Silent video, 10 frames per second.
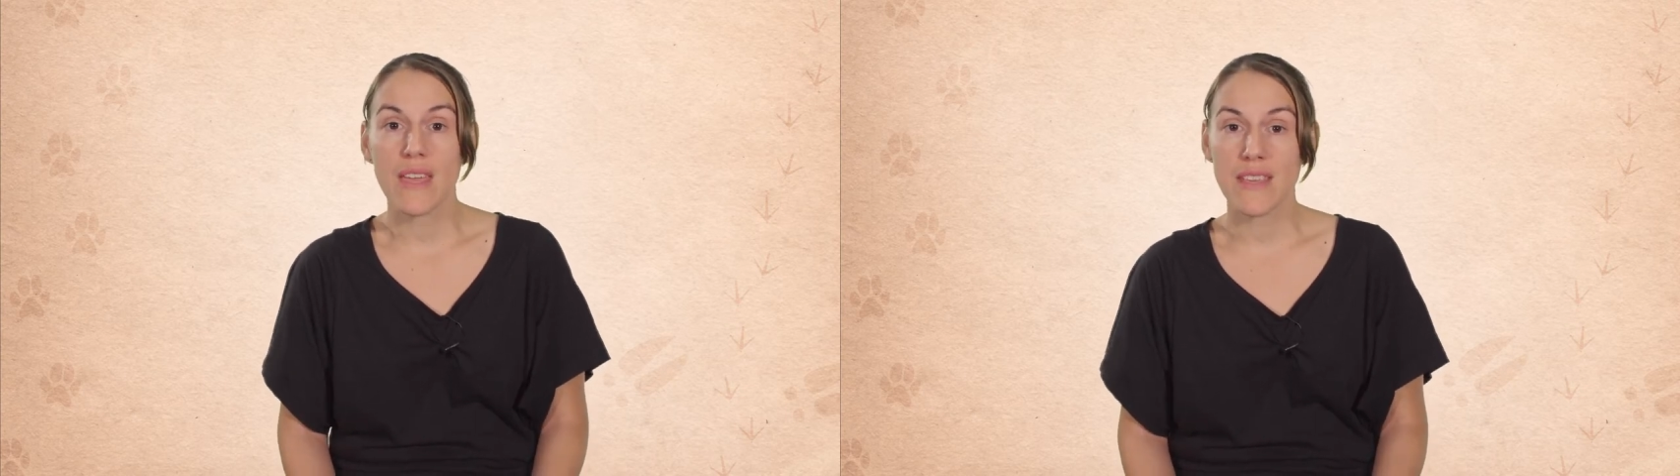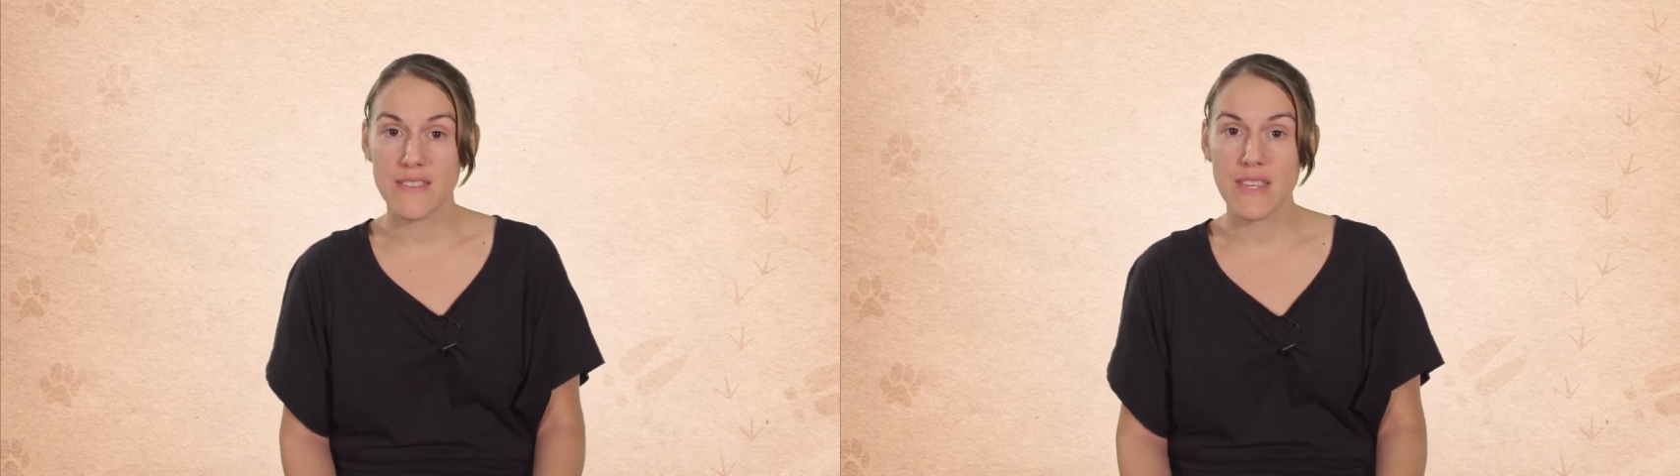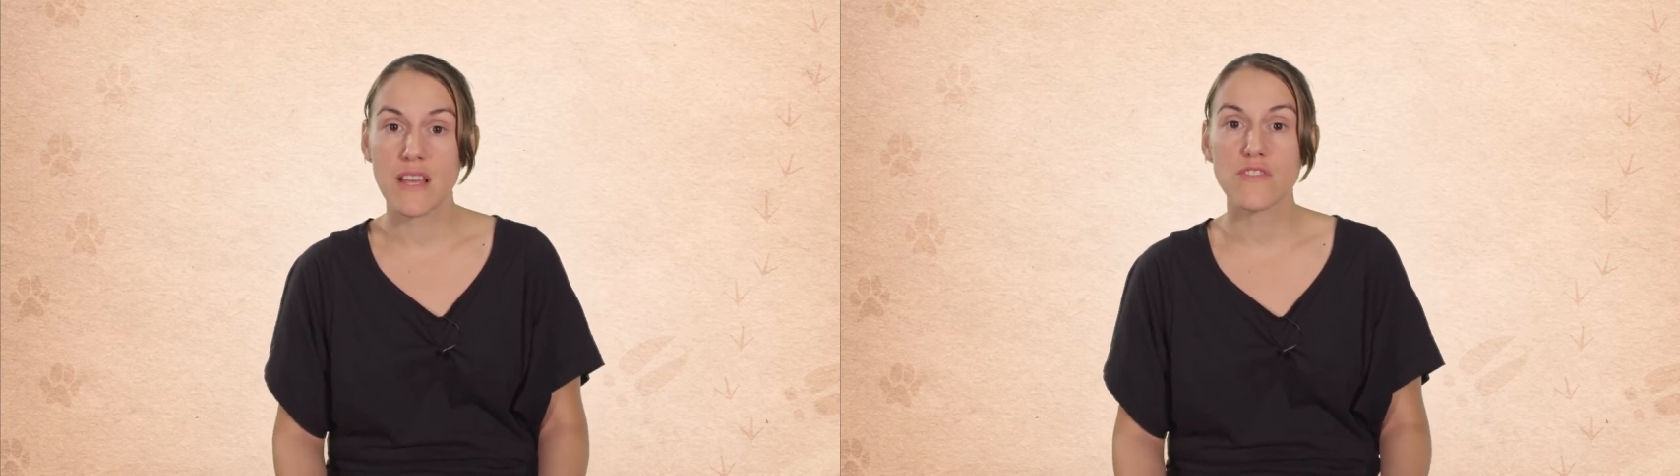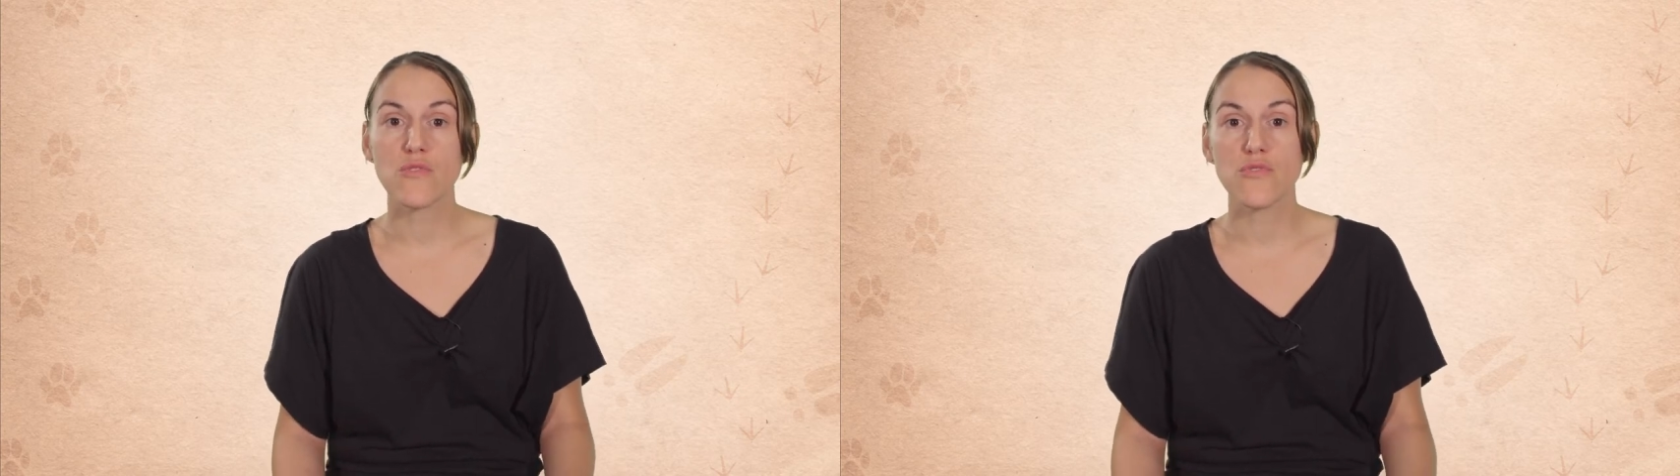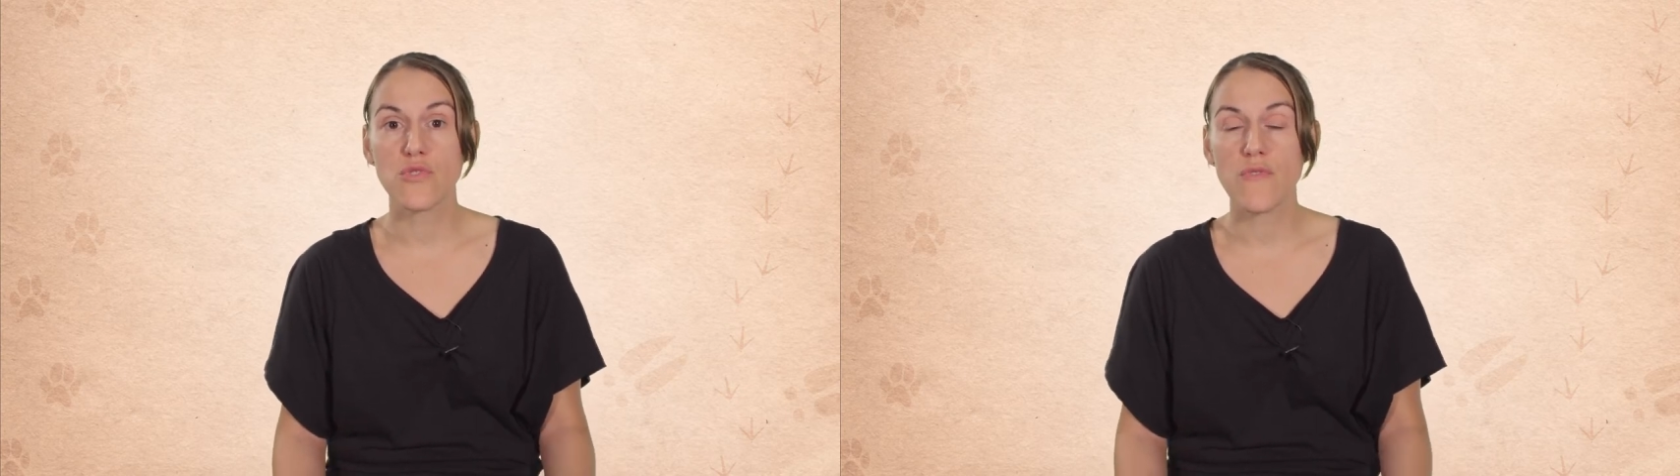Ici, la
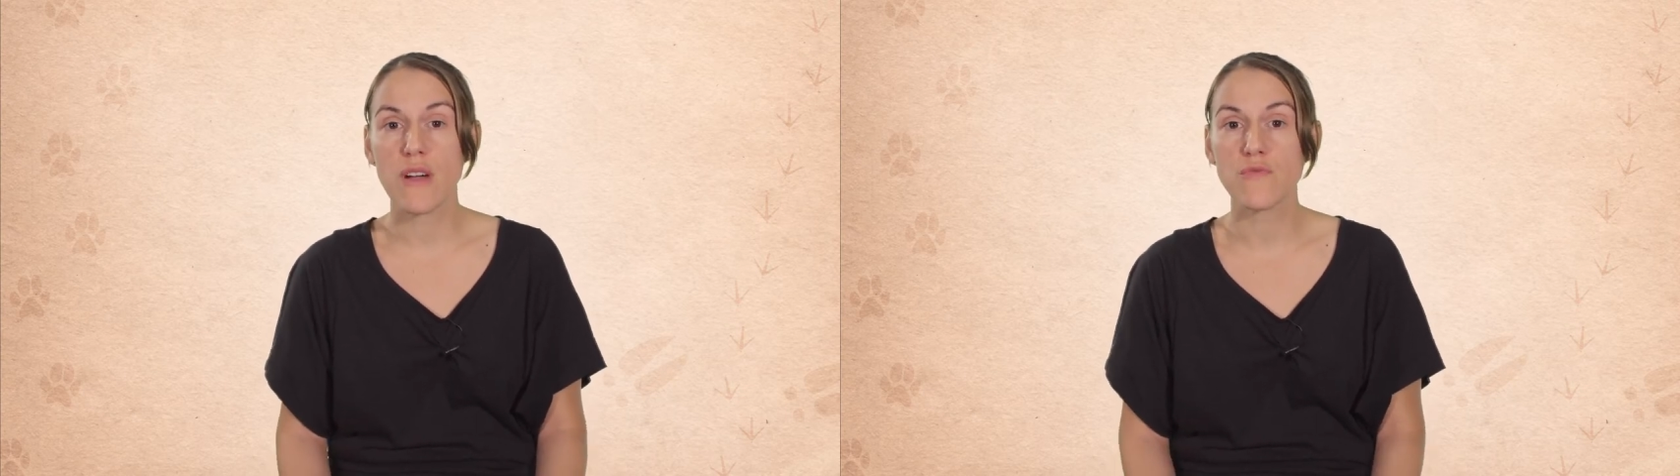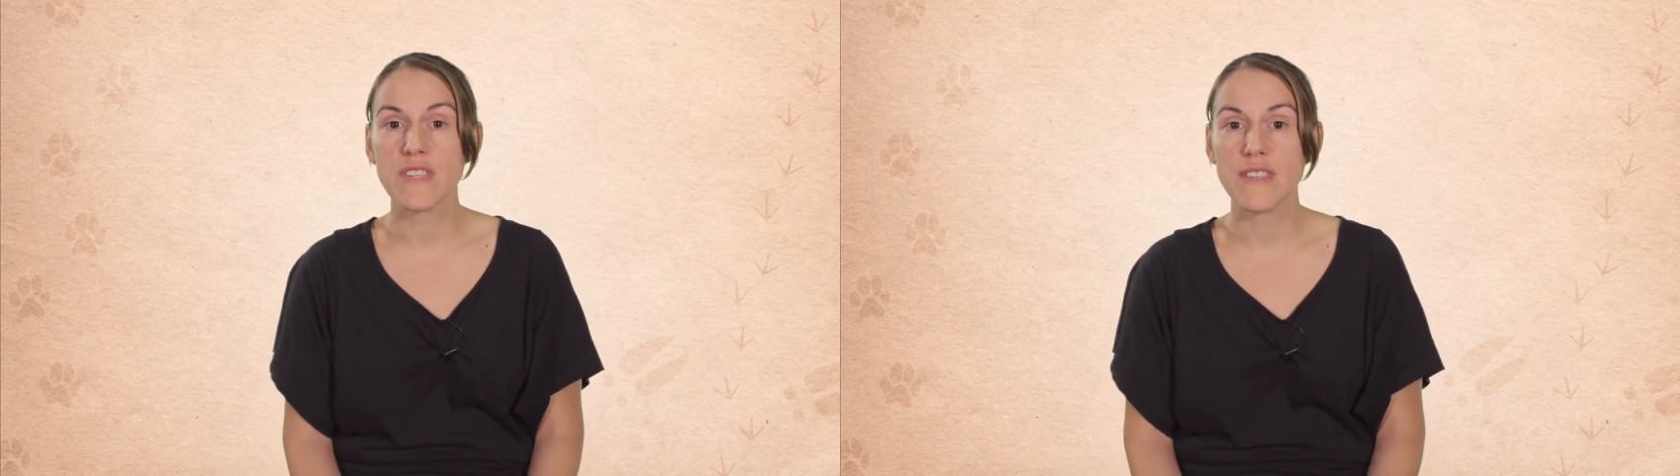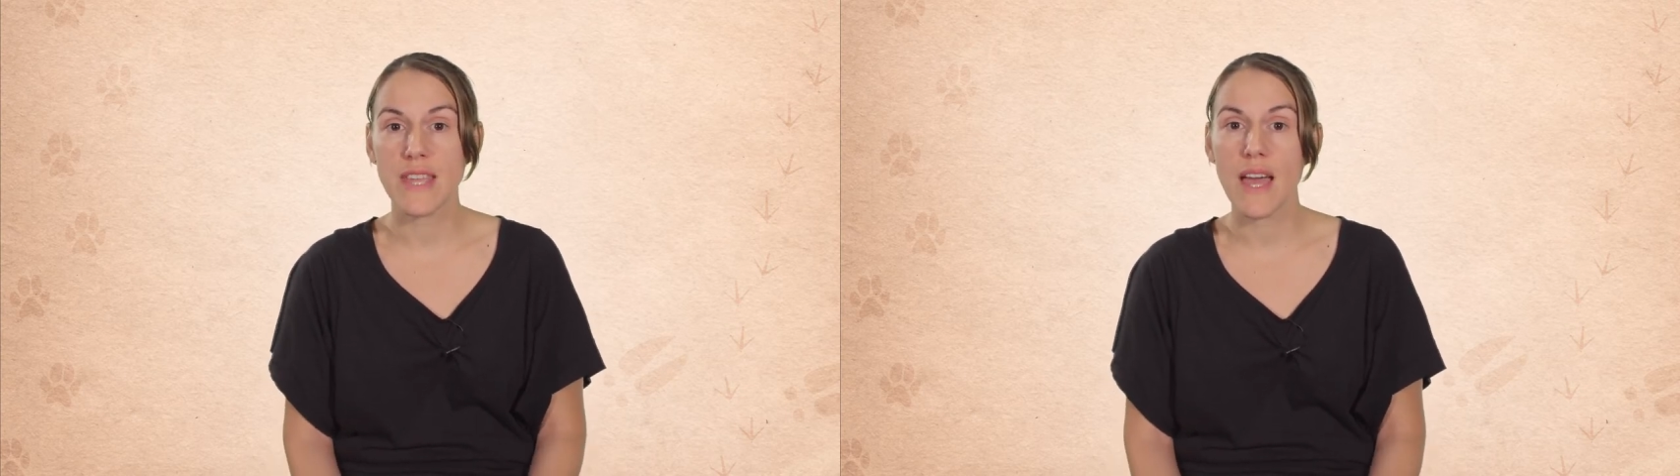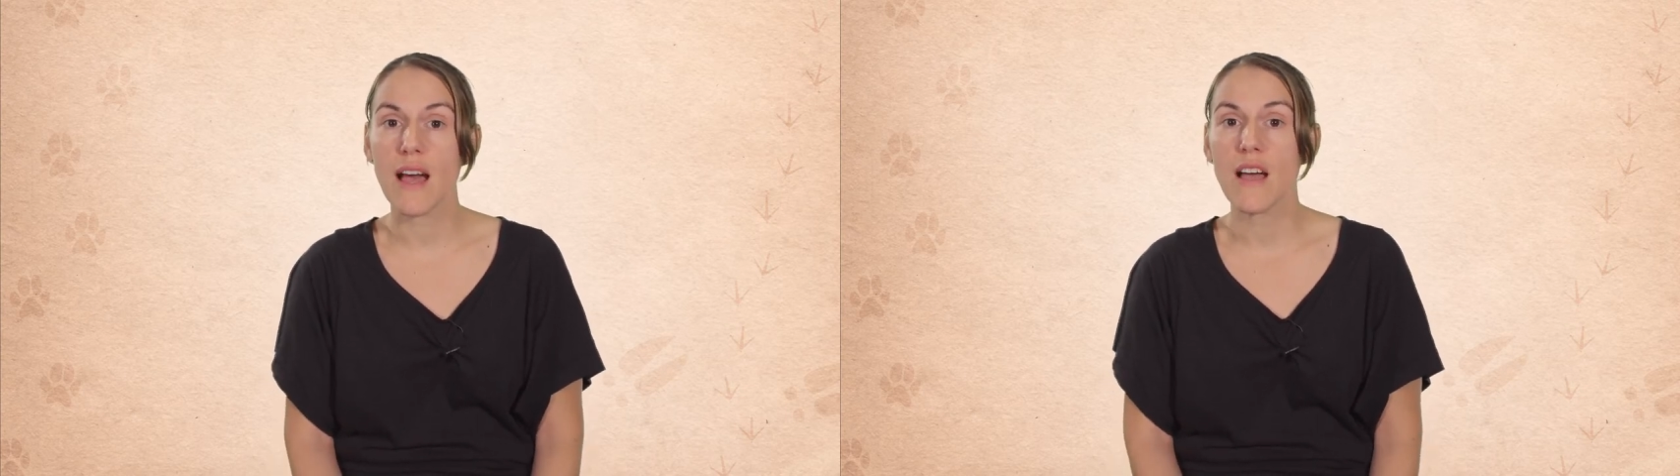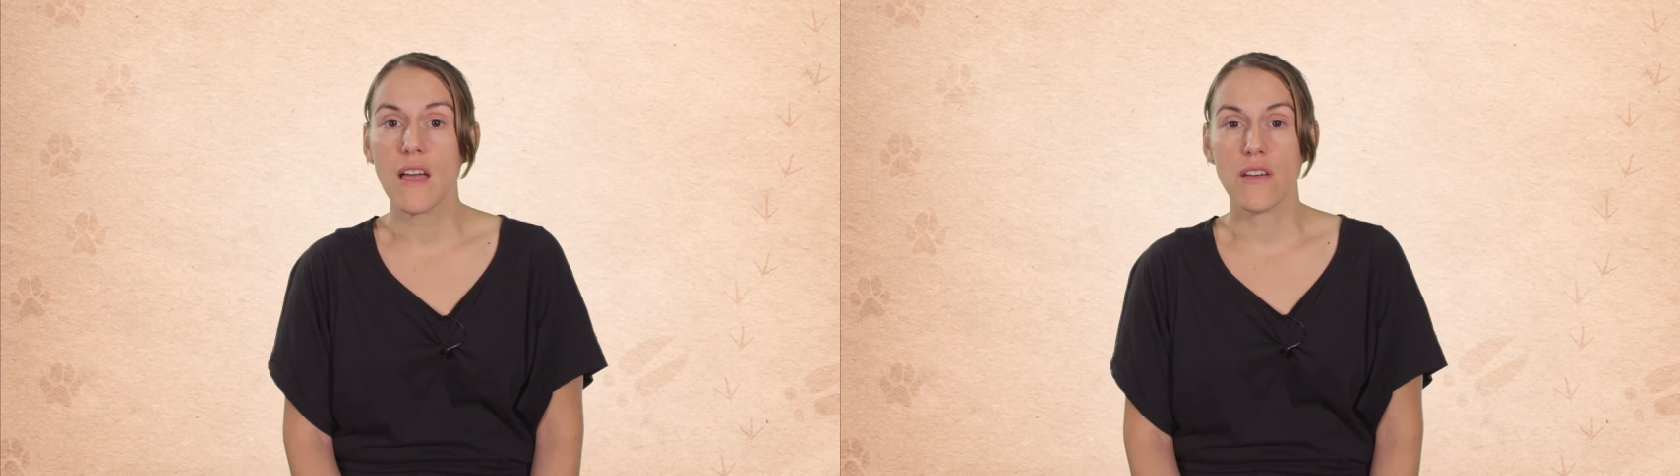solution va consister
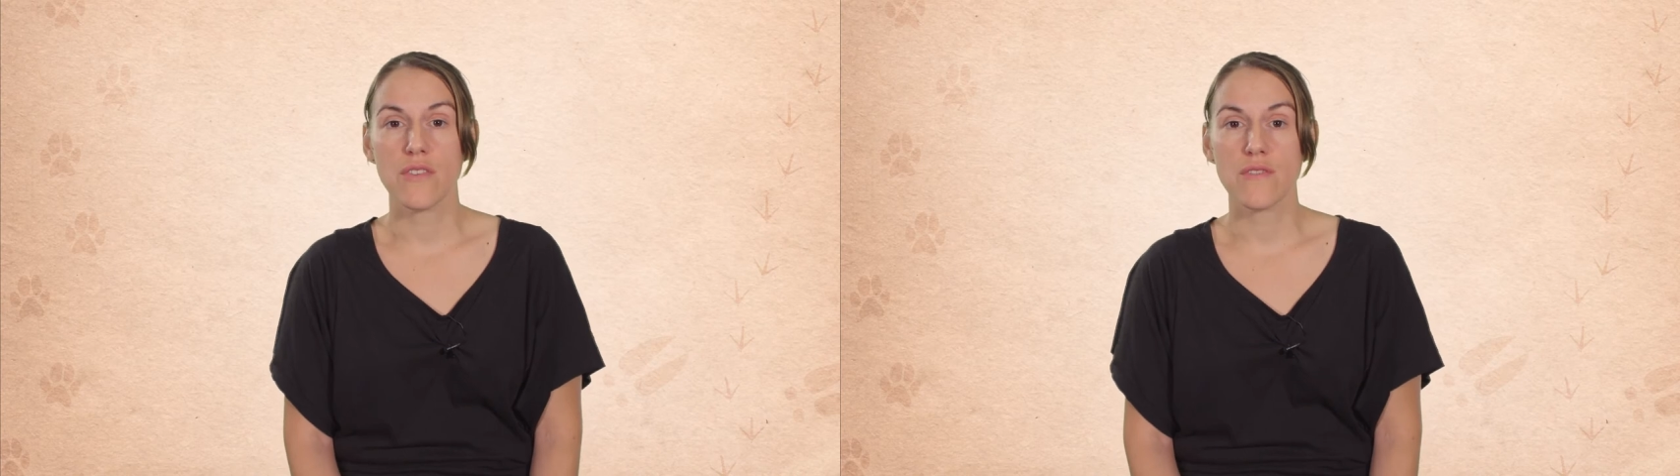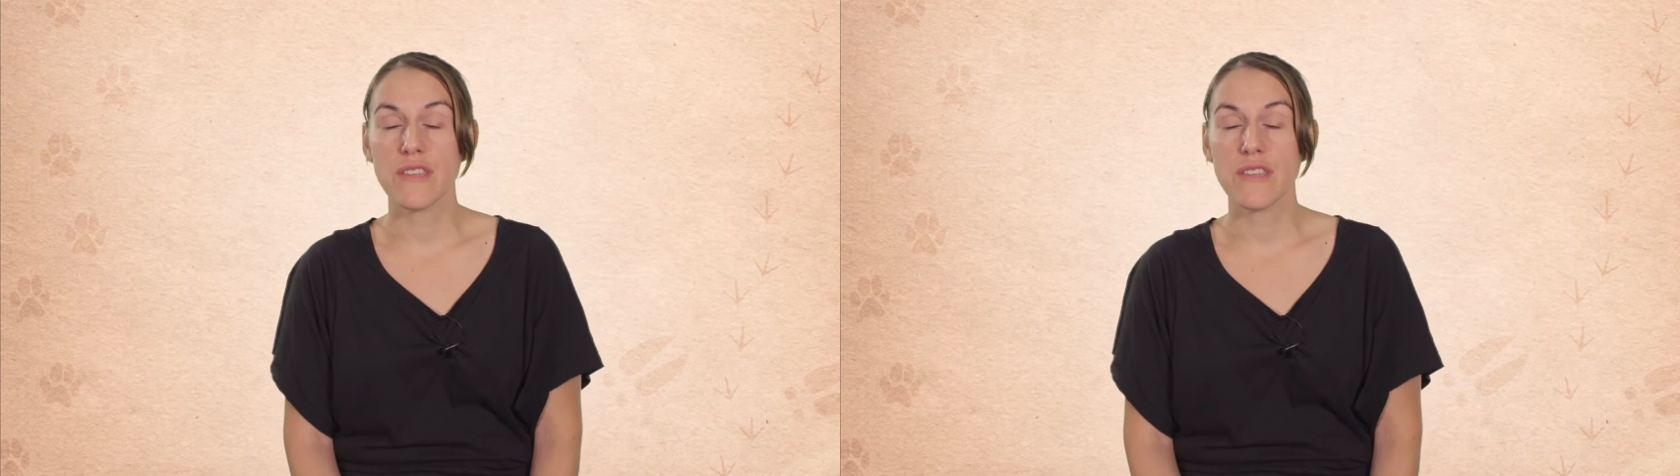à euh,